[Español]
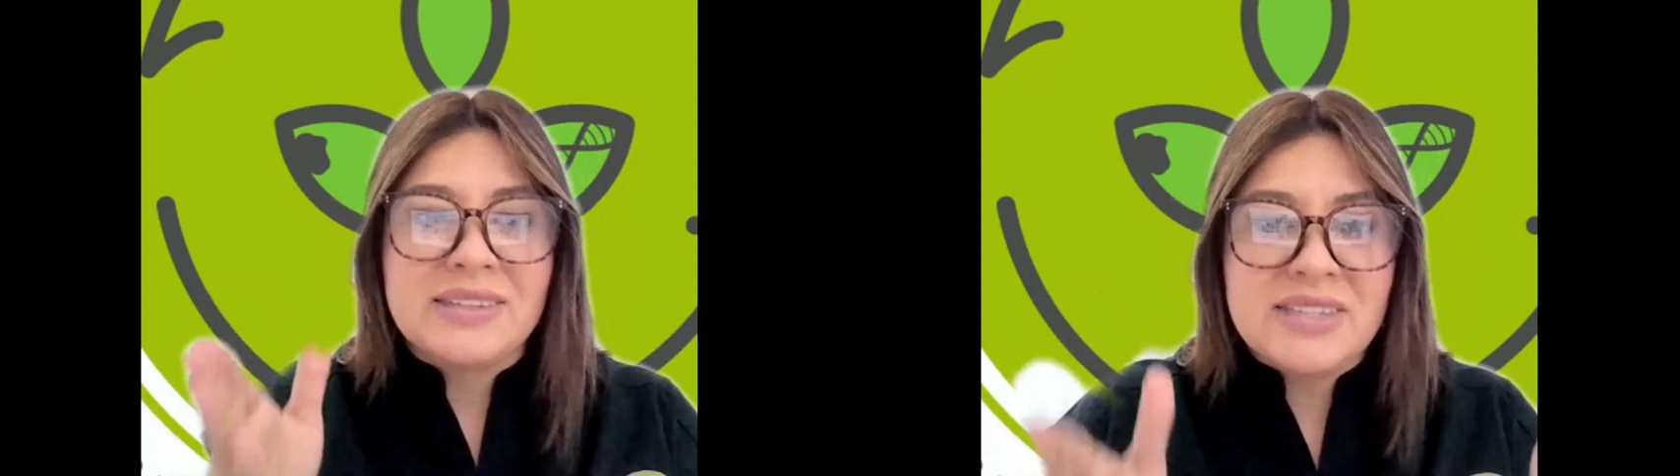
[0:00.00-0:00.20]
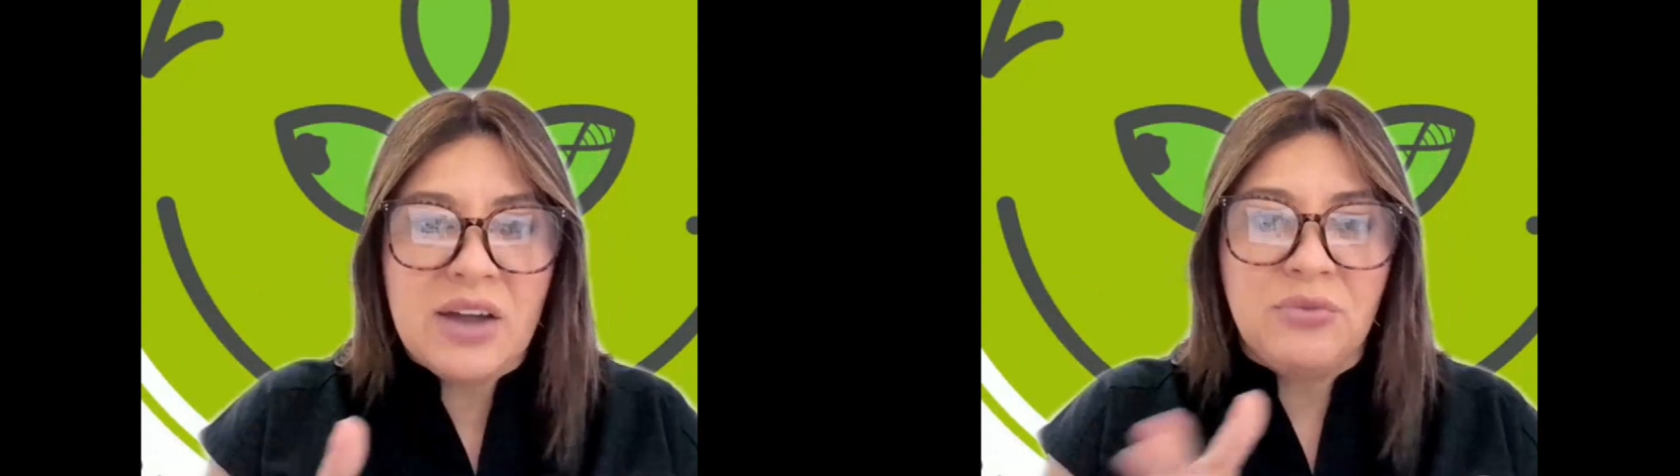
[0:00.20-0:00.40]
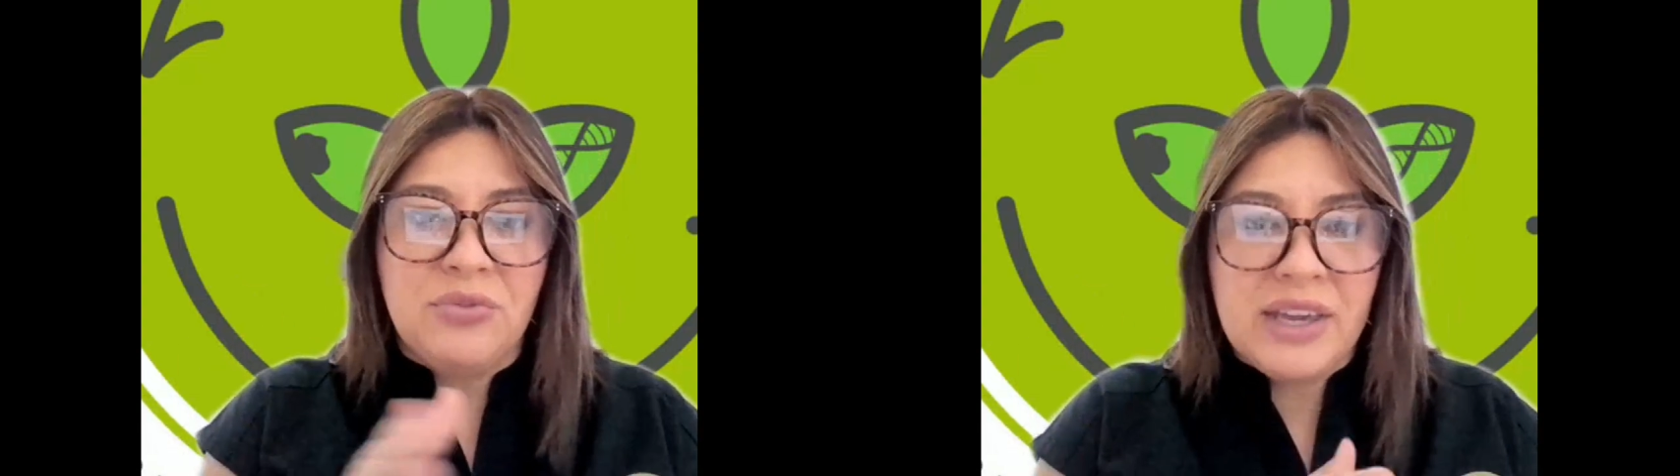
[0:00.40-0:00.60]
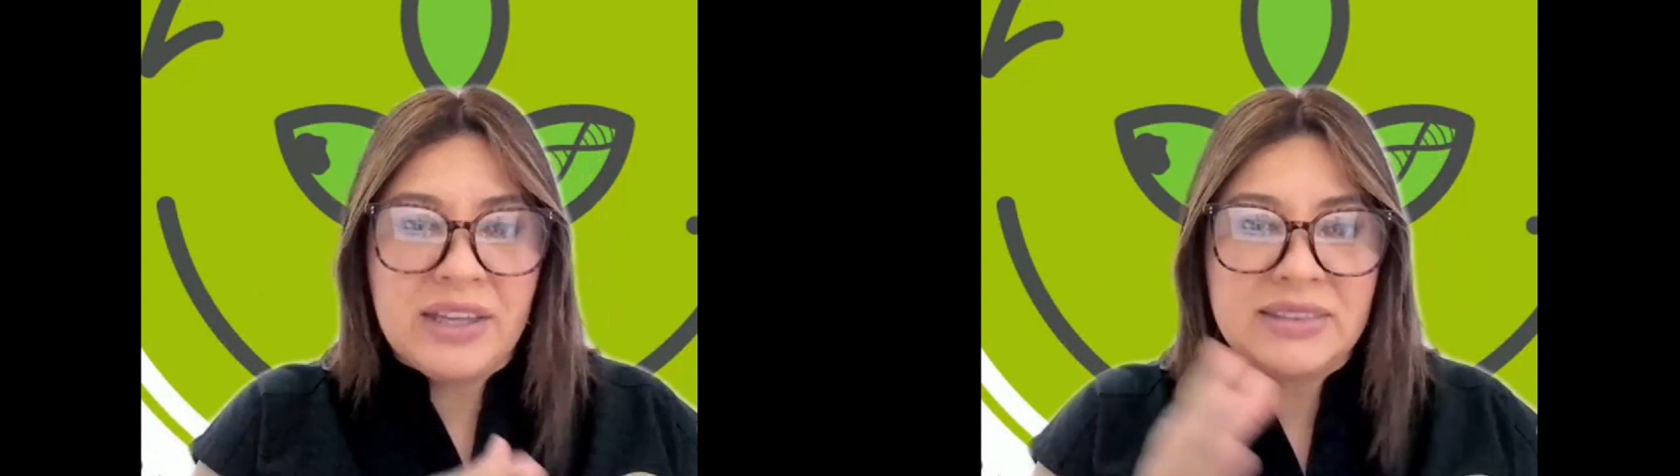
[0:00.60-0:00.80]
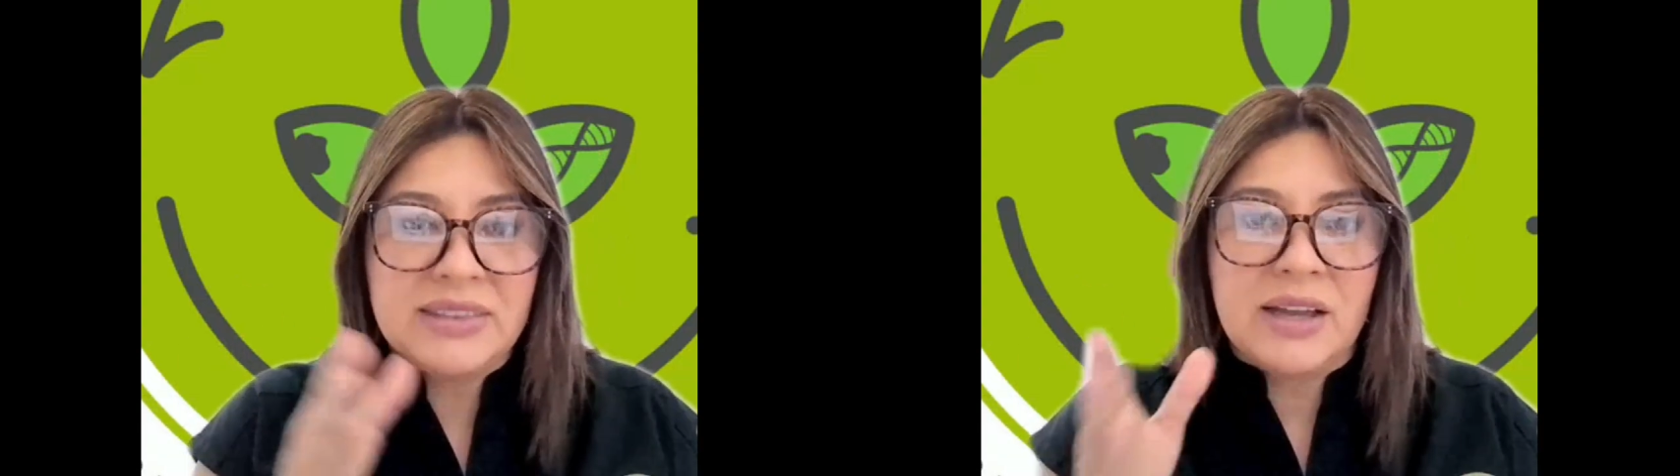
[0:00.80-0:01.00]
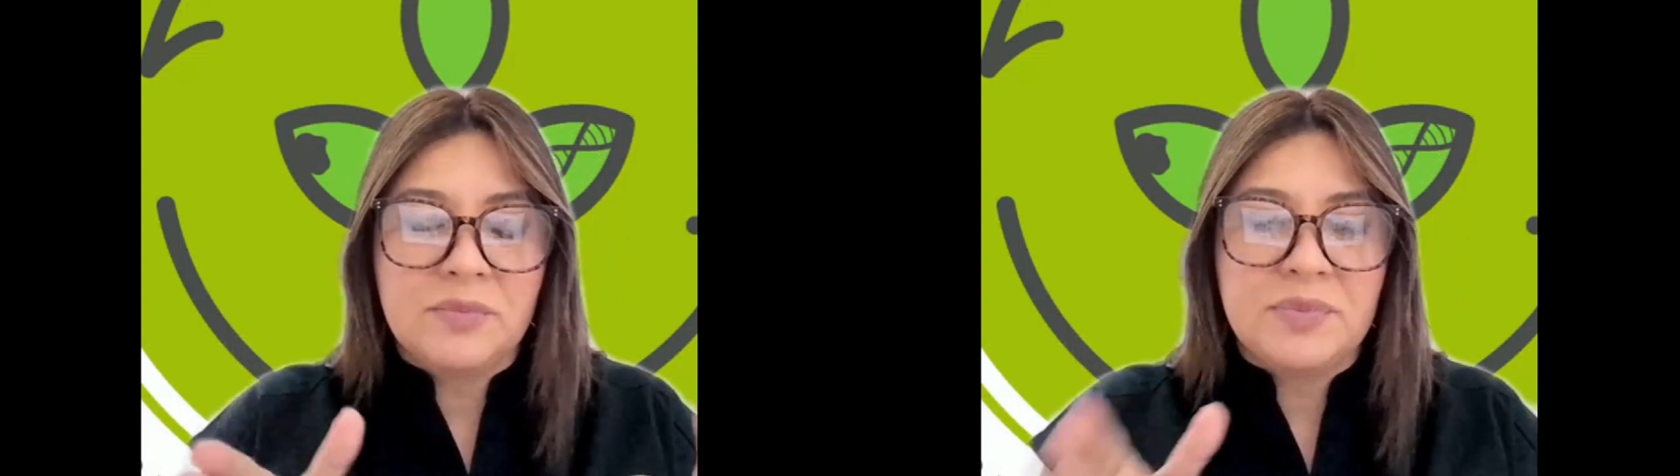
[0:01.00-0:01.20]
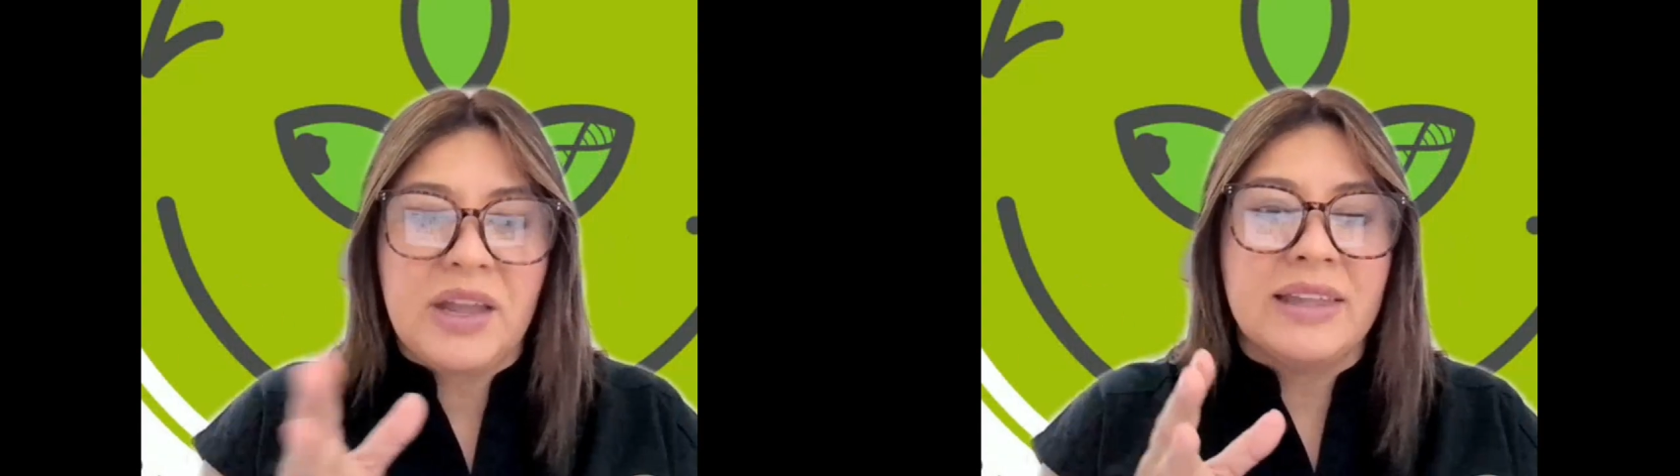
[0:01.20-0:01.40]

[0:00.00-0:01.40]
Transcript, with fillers: que si afectan